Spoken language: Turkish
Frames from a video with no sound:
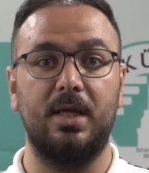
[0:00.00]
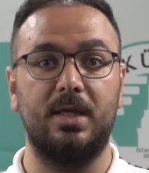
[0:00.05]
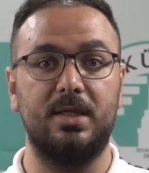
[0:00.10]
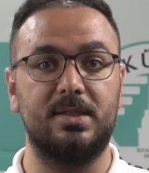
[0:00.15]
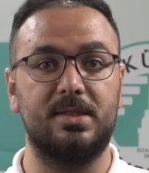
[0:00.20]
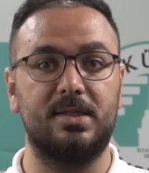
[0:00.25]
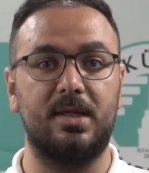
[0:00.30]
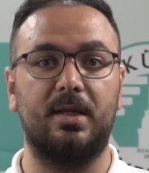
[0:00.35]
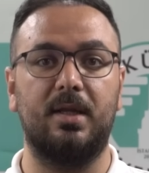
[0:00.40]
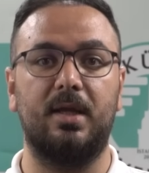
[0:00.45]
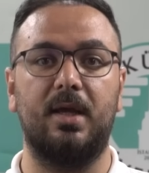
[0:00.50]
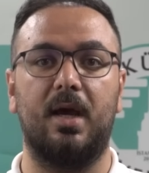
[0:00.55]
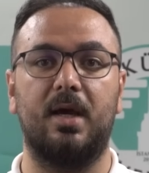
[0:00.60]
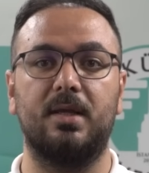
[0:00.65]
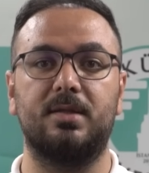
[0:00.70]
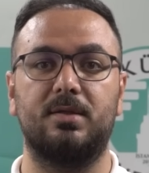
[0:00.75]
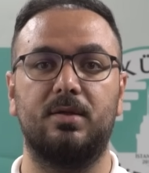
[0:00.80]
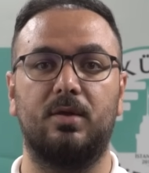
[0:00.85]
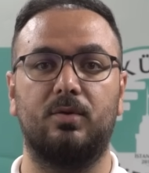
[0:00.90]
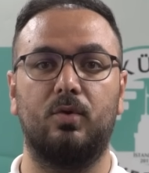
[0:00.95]
insan
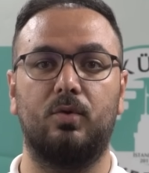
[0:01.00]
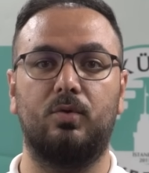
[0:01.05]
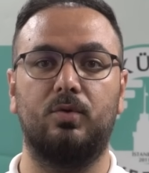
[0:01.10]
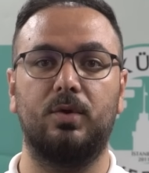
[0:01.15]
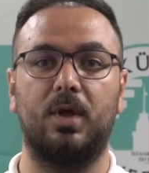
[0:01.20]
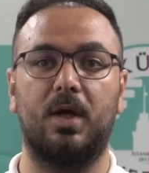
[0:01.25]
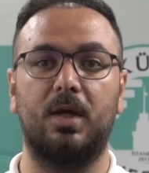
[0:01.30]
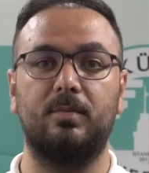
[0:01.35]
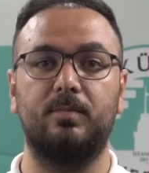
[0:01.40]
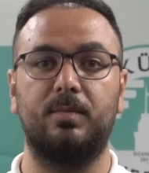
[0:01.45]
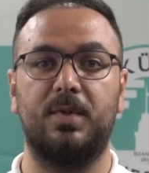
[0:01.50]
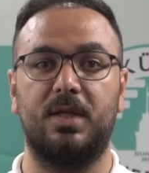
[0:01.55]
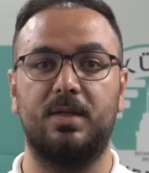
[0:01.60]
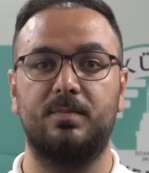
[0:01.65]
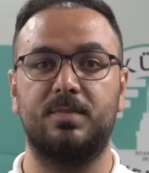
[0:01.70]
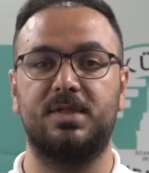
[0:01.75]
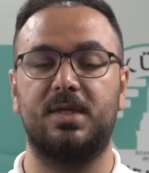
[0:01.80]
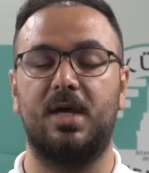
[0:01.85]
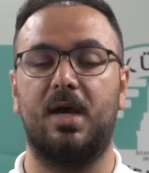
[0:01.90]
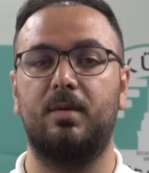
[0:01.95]
hayatına dokunan
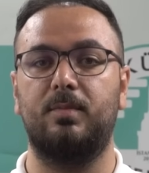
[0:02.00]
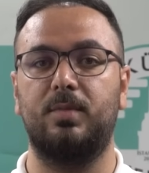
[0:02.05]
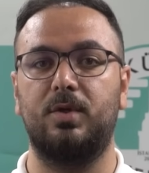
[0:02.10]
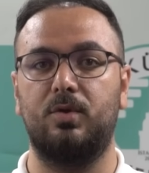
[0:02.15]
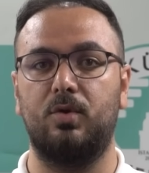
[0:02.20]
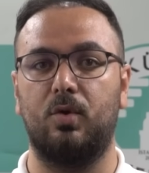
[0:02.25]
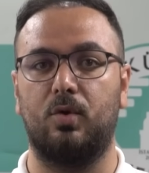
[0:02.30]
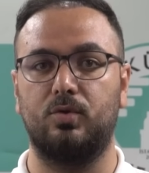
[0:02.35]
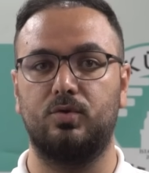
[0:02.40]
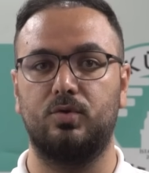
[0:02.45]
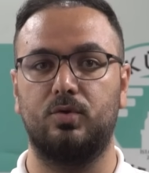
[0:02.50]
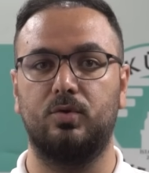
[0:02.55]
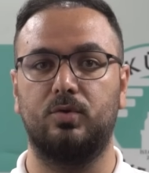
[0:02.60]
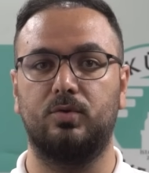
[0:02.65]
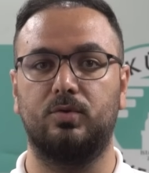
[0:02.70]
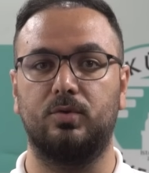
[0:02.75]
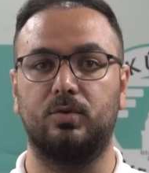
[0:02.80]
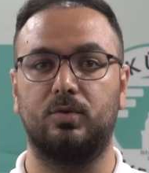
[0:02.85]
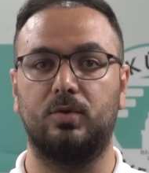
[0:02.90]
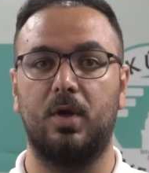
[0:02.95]
bilimsel bir
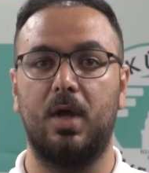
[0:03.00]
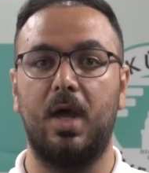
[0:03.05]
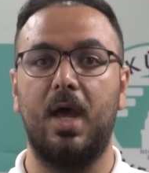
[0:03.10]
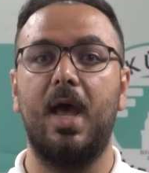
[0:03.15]
yolculuktur.